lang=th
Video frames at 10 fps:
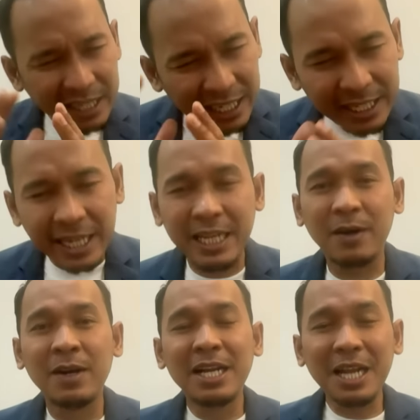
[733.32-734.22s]
เลยนิดเดีย
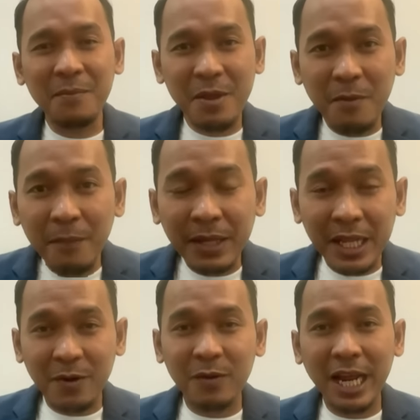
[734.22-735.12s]
วถ้ามีม็อบ
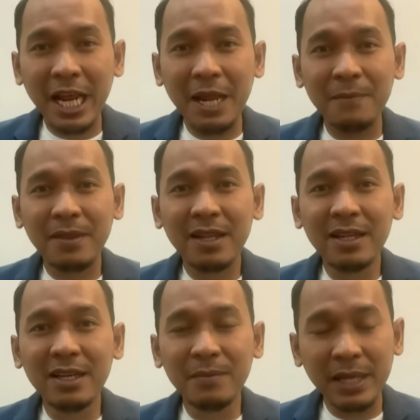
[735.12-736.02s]
ที่กรุงเทพห
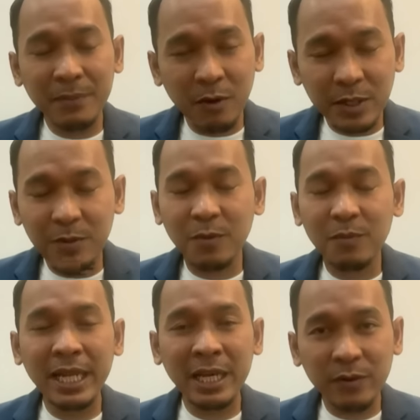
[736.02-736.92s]
รือมีผู้ชุมนุม
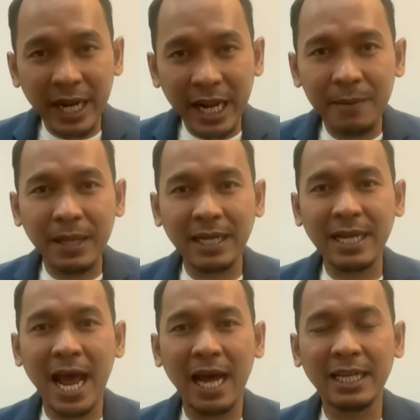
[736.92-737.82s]
ที่กรุงเทพ
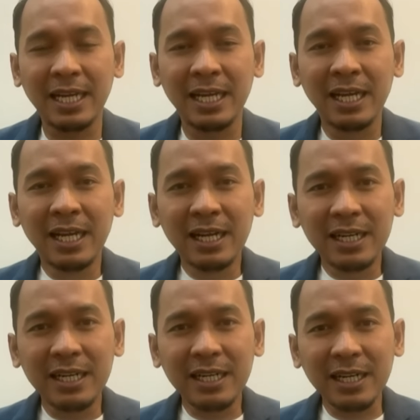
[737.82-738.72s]
ต่างๆเนี่ย
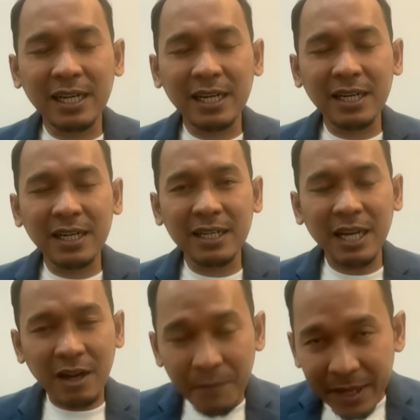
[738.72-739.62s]

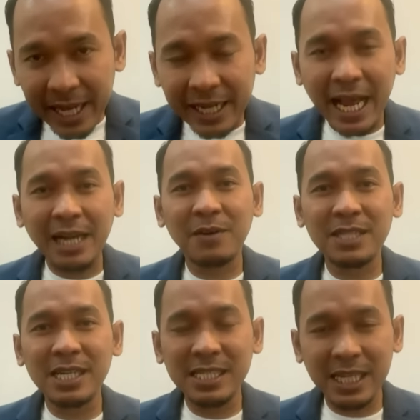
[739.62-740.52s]
แล้วก็มีเหตุการณ์คน
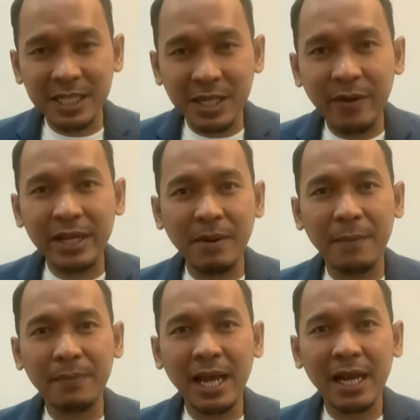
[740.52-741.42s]
ที่เสียชีวิตแบ
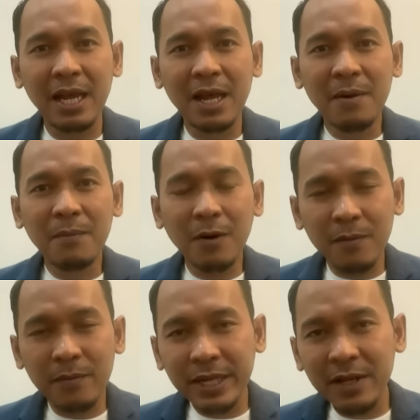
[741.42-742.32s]
บเนี้ยผ
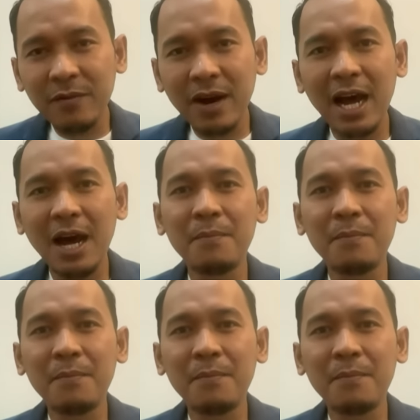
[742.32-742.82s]
มคิดว่า